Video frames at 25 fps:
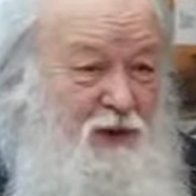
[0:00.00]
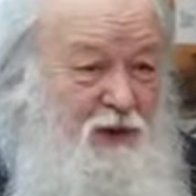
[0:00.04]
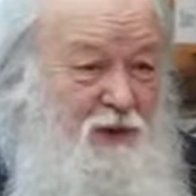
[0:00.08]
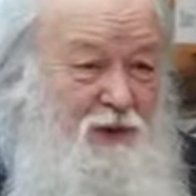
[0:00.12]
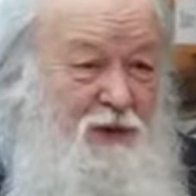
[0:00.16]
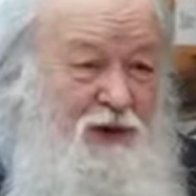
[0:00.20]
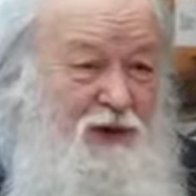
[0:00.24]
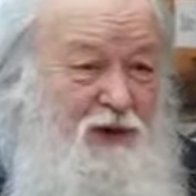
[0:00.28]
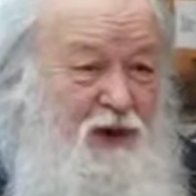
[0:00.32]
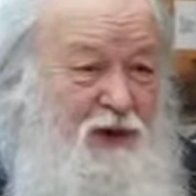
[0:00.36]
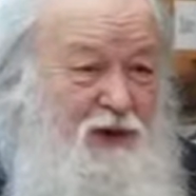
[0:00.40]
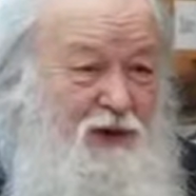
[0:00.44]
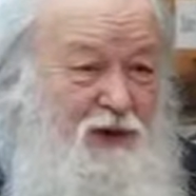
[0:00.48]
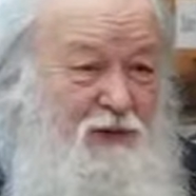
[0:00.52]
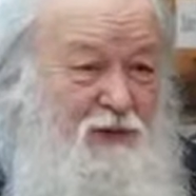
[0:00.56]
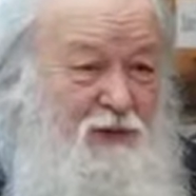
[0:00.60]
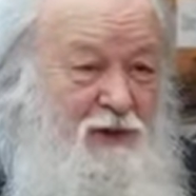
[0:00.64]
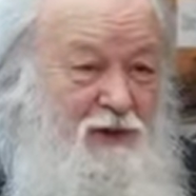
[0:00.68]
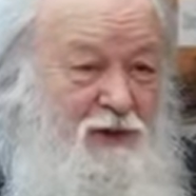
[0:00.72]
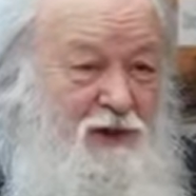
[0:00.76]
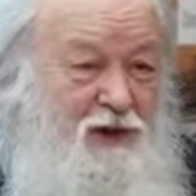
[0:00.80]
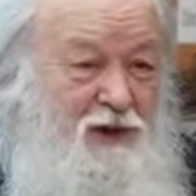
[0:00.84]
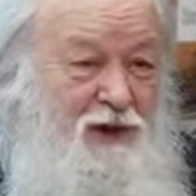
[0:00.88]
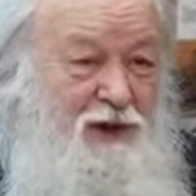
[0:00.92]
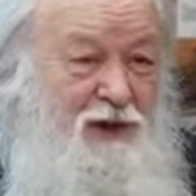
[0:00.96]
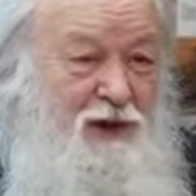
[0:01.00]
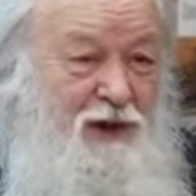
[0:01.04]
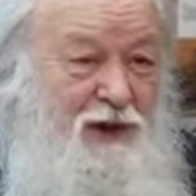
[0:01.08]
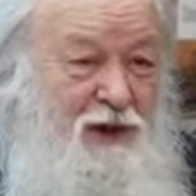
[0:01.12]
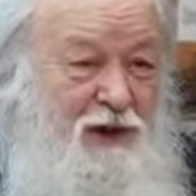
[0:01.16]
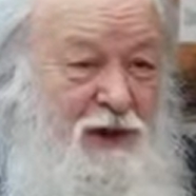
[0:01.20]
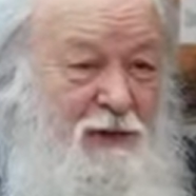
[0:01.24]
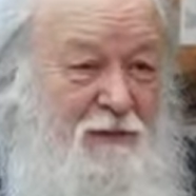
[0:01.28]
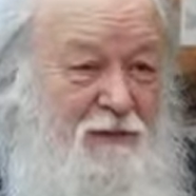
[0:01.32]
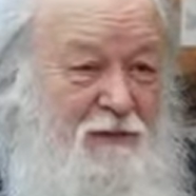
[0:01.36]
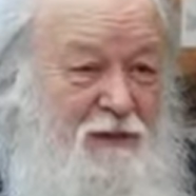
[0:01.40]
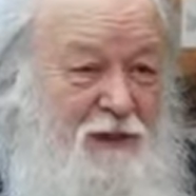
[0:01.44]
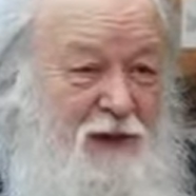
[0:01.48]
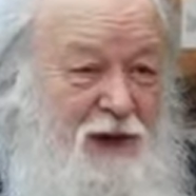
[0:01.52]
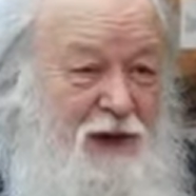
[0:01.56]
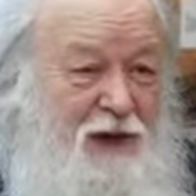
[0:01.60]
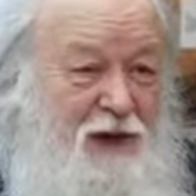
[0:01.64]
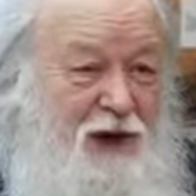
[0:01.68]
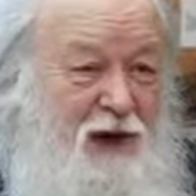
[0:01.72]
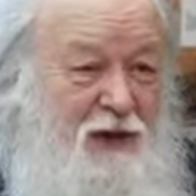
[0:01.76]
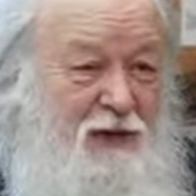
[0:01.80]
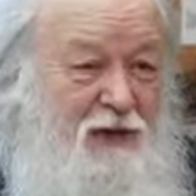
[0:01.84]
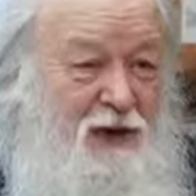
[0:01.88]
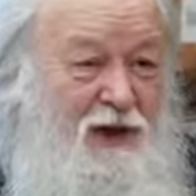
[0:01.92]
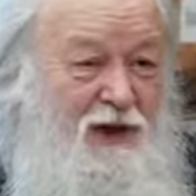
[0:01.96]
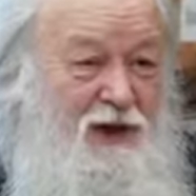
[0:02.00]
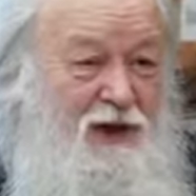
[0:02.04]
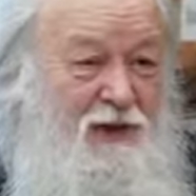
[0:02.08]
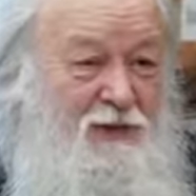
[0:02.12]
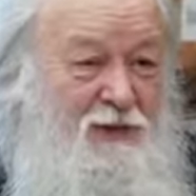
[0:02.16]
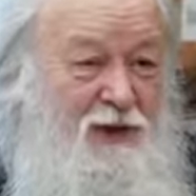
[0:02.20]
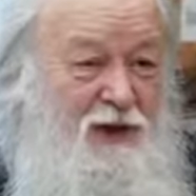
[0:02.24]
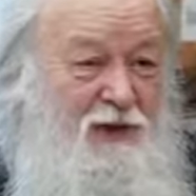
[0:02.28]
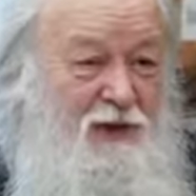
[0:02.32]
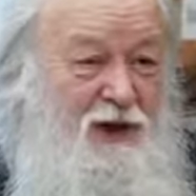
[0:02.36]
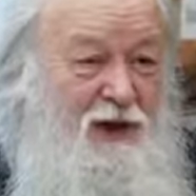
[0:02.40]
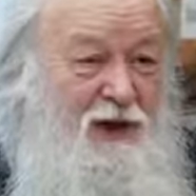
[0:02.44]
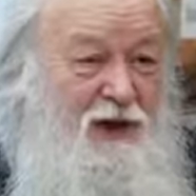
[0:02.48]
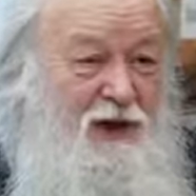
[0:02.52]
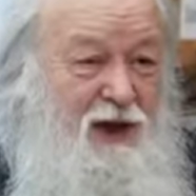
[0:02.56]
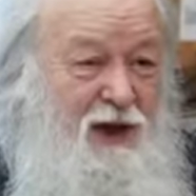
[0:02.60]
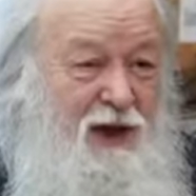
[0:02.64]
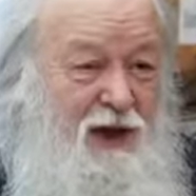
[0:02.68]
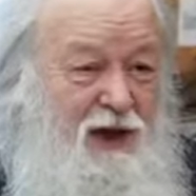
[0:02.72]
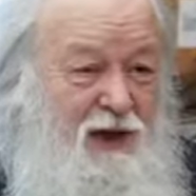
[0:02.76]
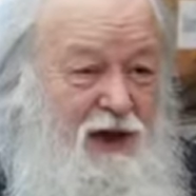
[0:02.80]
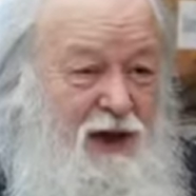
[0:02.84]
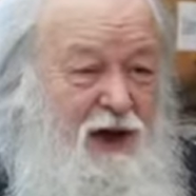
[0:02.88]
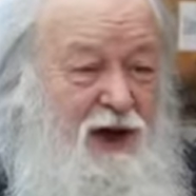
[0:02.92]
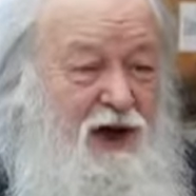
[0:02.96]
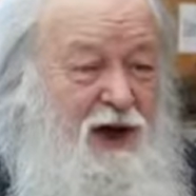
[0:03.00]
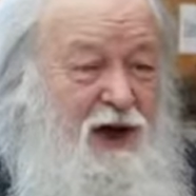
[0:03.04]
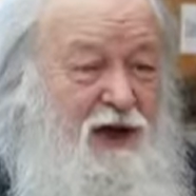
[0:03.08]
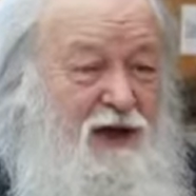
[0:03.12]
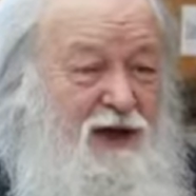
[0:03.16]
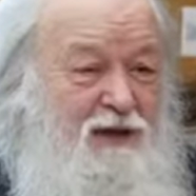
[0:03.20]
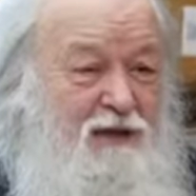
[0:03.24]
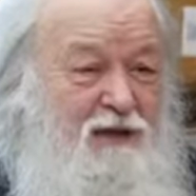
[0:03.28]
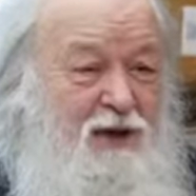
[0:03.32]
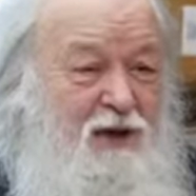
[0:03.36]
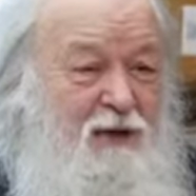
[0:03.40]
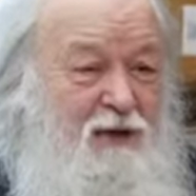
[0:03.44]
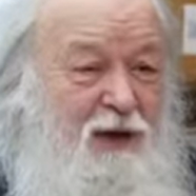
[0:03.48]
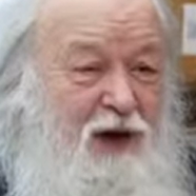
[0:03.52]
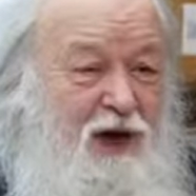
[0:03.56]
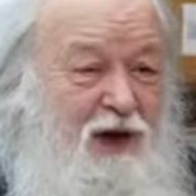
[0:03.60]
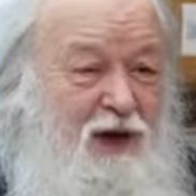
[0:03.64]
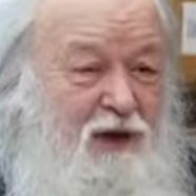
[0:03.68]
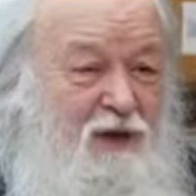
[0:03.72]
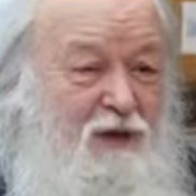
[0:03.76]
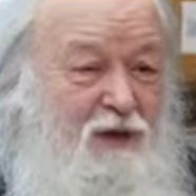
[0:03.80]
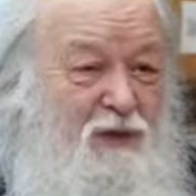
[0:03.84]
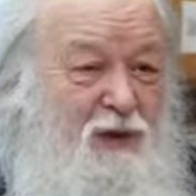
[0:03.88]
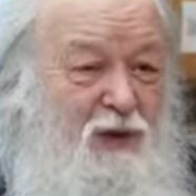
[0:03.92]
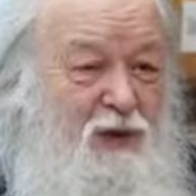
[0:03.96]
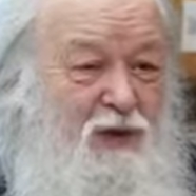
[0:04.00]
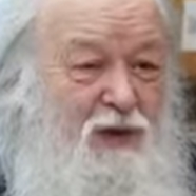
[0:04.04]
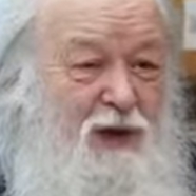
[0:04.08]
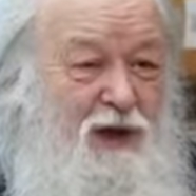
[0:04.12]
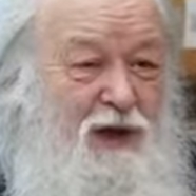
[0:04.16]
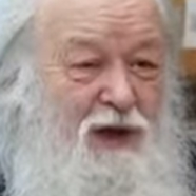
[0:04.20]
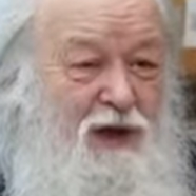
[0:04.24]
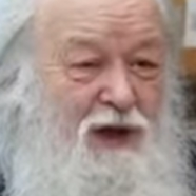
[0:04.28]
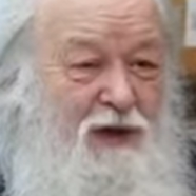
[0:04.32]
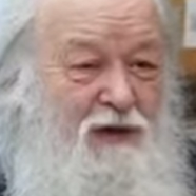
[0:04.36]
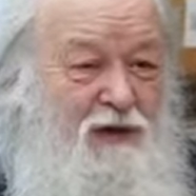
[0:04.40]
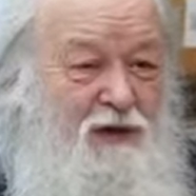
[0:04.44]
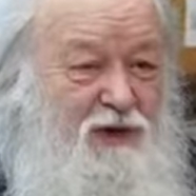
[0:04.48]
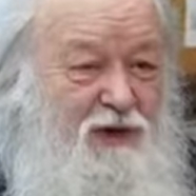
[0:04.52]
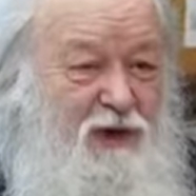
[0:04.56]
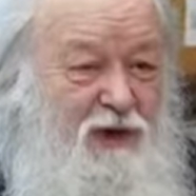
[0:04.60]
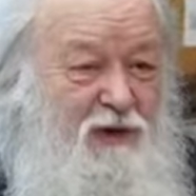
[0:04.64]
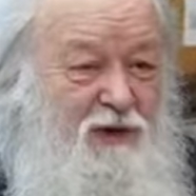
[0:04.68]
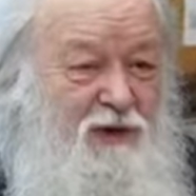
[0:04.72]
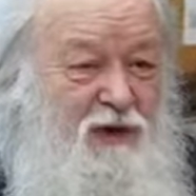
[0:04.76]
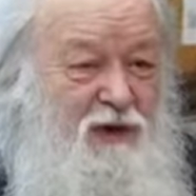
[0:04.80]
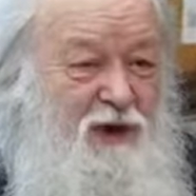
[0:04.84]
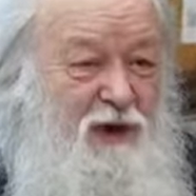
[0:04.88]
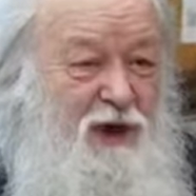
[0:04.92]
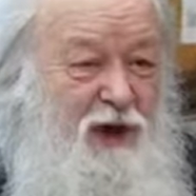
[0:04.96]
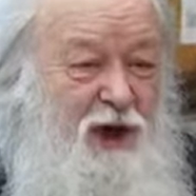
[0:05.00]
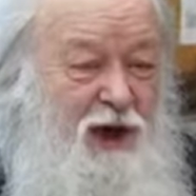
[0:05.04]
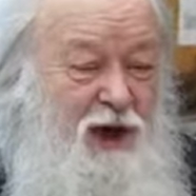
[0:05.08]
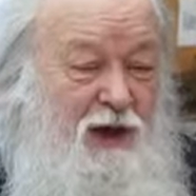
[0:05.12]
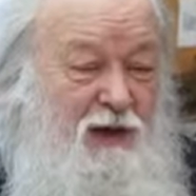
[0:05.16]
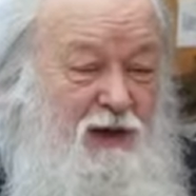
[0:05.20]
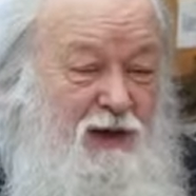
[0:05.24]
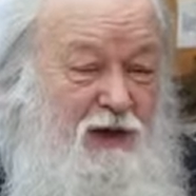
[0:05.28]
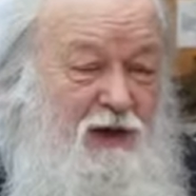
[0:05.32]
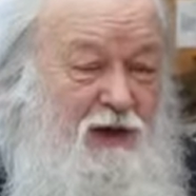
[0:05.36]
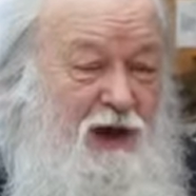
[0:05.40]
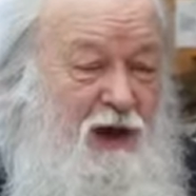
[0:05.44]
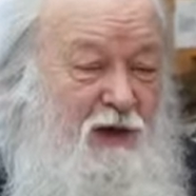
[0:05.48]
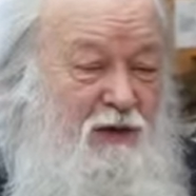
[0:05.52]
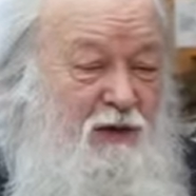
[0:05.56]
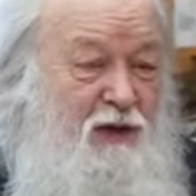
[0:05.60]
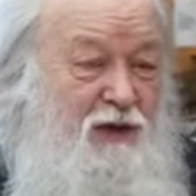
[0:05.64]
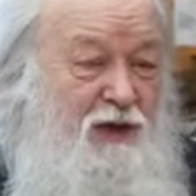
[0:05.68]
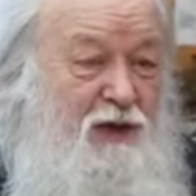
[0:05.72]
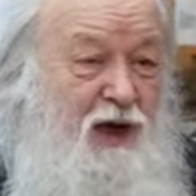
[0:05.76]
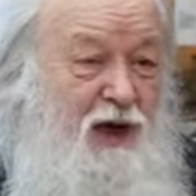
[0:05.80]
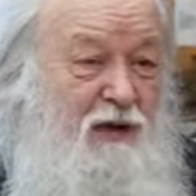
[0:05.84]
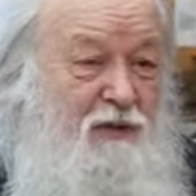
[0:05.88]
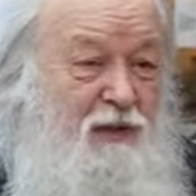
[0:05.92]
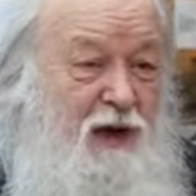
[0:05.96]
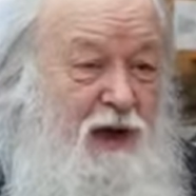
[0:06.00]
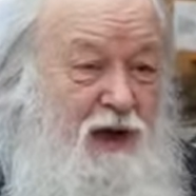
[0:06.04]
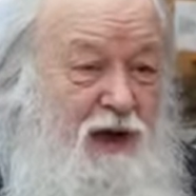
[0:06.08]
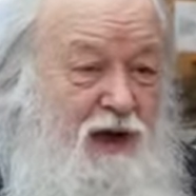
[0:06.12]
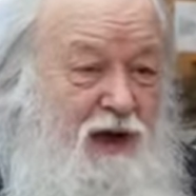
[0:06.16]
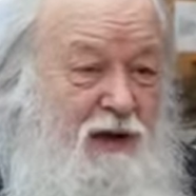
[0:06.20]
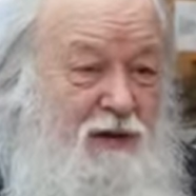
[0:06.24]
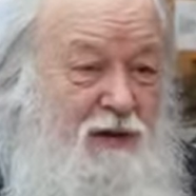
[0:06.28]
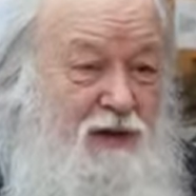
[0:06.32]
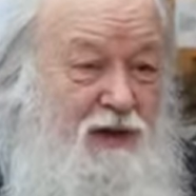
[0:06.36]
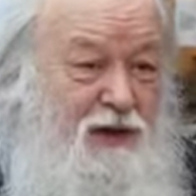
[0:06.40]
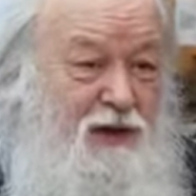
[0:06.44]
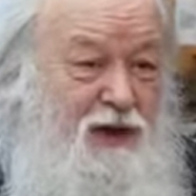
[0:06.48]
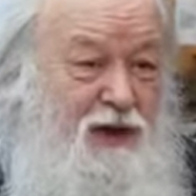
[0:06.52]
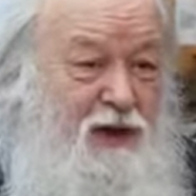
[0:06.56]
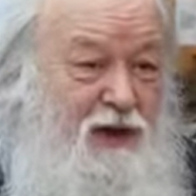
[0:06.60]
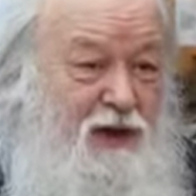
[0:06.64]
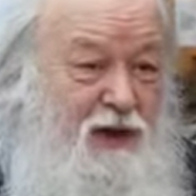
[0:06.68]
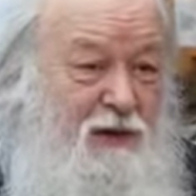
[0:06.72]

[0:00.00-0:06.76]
пожалуй, можно. Или как у нас теперь говорят, какая разница, в чем я хожу, в брюхо или там в чем-то. Если как можешь, как Мария Египетская